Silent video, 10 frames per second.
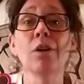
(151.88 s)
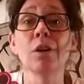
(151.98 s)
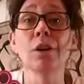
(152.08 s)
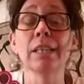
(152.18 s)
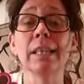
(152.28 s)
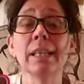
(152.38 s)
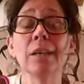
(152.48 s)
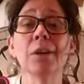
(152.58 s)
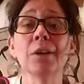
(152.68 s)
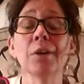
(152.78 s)

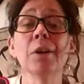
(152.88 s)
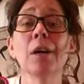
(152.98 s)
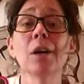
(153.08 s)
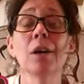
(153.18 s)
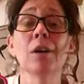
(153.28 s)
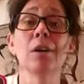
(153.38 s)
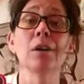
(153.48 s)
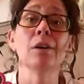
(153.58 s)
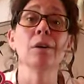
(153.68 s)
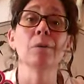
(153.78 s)
les
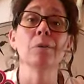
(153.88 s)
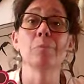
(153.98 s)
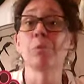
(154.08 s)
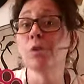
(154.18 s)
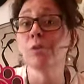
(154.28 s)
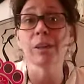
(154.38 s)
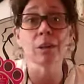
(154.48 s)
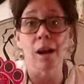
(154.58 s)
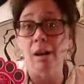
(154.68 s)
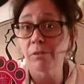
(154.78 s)
plus de 20
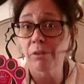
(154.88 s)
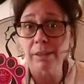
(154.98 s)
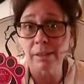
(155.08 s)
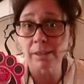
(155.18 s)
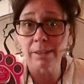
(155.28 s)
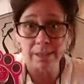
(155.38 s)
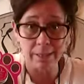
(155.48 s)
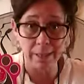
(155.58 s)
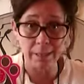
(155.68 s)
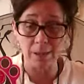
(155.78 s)
Fait que c'est
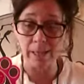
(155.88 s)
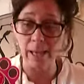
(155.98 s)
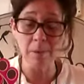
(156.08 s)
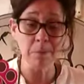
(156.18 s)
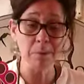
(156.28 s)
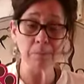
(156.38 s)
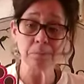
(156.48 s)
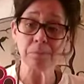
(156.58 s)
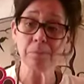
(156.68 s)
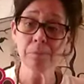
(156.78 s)
assez raisonnable.
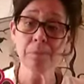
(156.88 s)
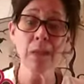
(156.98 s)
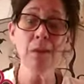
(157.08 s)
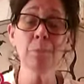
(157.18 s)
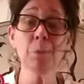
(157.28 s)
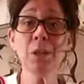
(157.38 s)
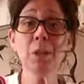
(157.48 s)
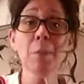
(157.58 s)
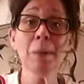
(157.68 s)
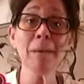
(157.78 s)
Puis
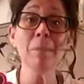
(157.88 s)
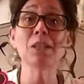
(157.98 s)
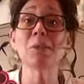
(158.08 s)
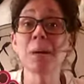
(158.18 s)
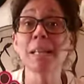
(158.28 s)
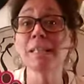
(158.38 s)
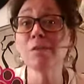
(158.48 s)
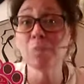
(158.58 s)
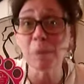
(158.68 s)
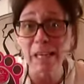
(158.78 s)
demain, ben, j'ai pensé
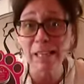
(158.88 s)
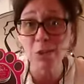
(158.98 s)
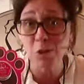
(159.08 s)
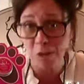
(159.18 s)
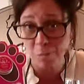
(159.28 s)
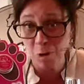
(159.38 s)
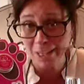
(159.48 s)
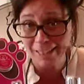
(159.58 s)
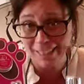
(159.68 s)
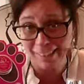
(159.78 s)
vous parler du shampoing
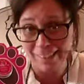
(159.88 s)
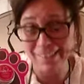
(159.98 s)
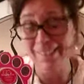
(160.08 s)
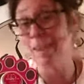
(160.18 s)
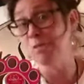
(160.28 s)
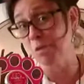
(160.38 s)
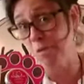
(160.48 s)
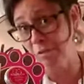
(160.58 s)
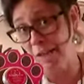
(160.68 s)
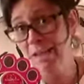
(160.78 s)
à sec, si ça vous
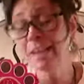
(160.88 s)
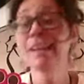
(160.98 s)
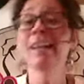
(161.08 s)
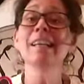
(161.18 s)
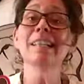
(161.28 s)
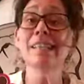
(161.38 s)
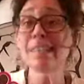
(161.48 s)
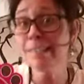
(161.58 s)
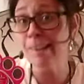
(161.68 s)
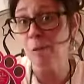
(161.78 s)
convient.
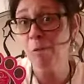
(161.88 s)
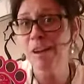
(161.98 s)
Sinon,